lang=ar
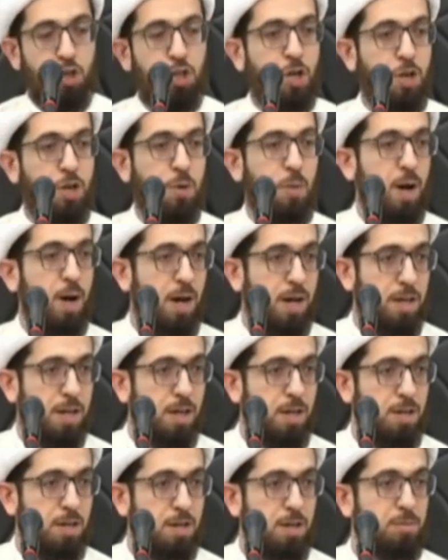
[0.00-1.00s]
هي
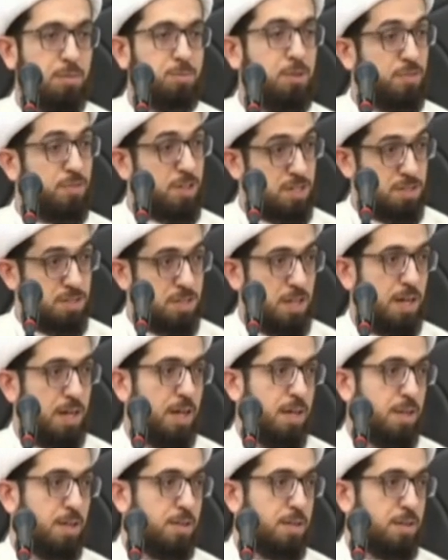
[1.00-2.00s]
رواية
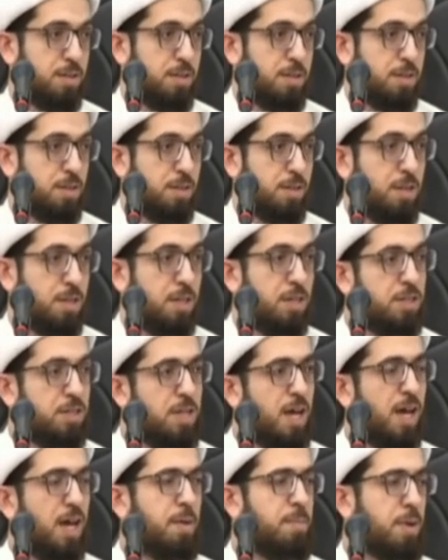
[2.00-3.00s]
مفصلة
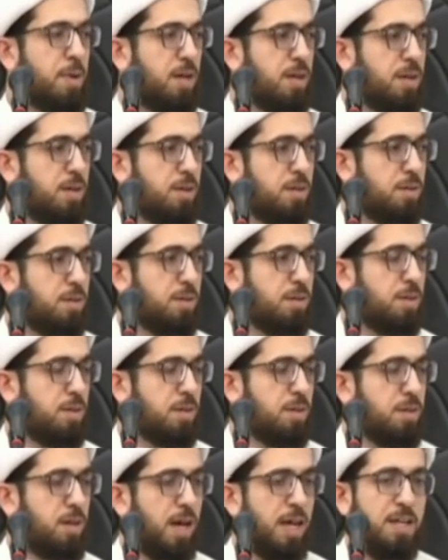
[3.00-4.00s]
دأب
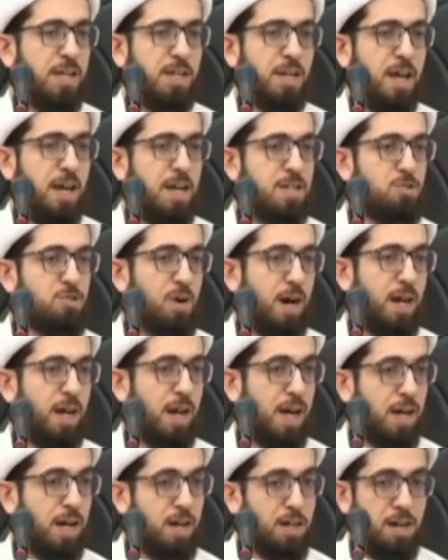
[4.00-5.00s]
الناس
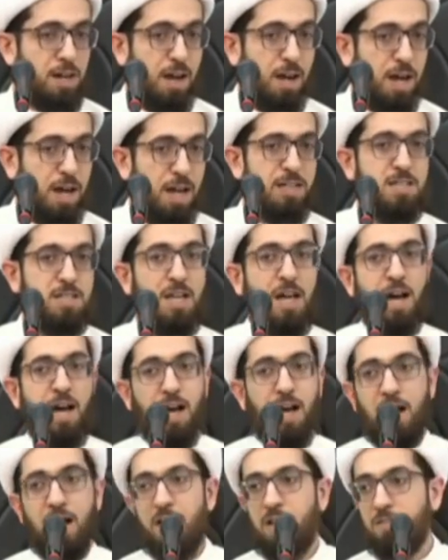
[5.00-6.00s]
على
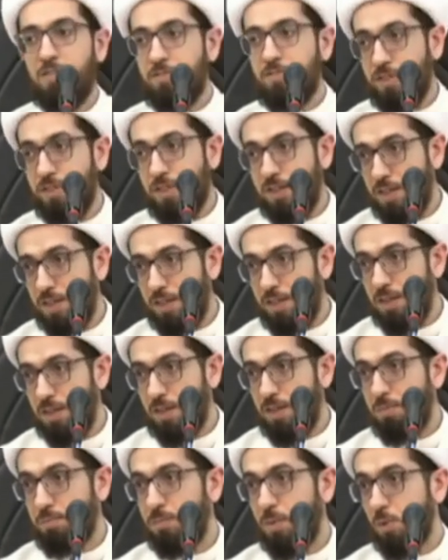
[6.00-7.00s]
قراءتها في
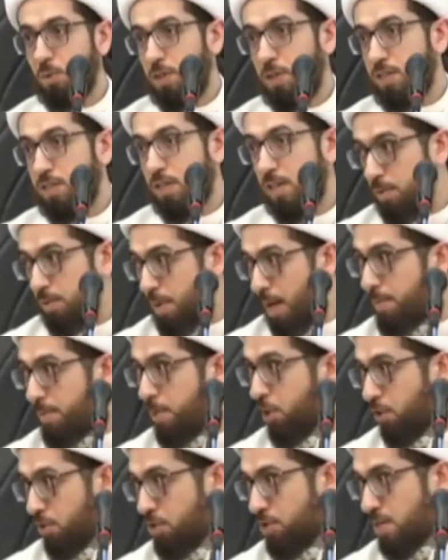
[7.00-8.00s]
مولد
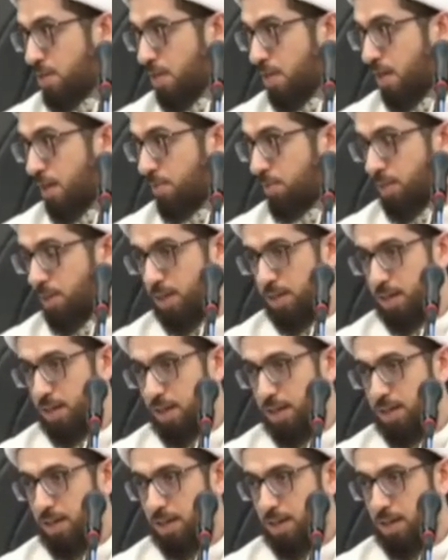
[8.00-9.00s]
الإمام الحجة سلام الله
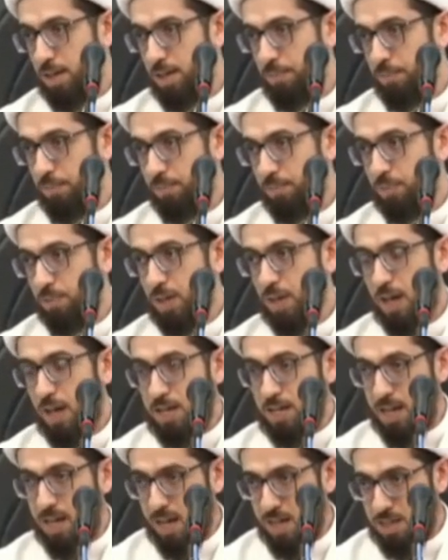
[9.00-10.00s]
عليها
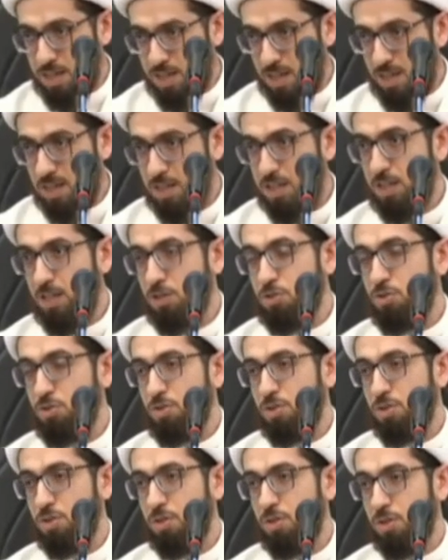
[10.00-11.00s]
أنها
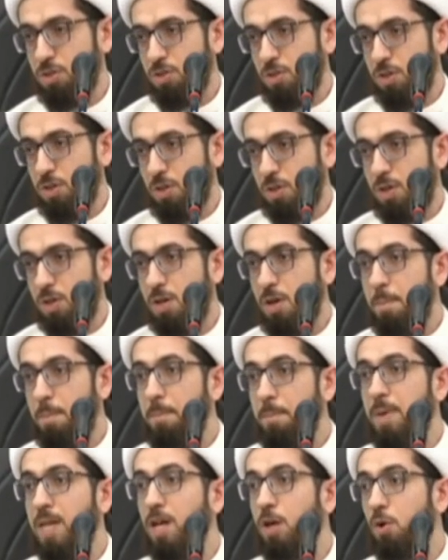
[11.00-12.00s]
سيدة
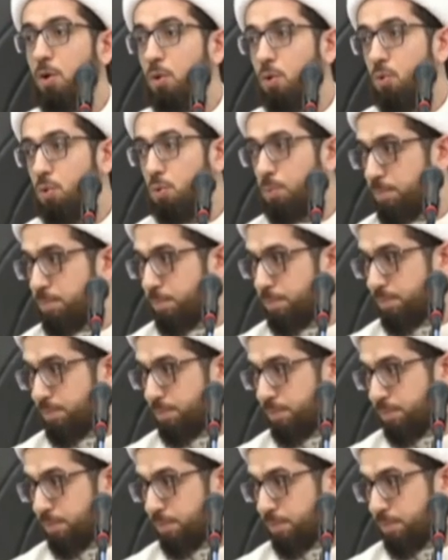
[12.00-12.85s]
من الروم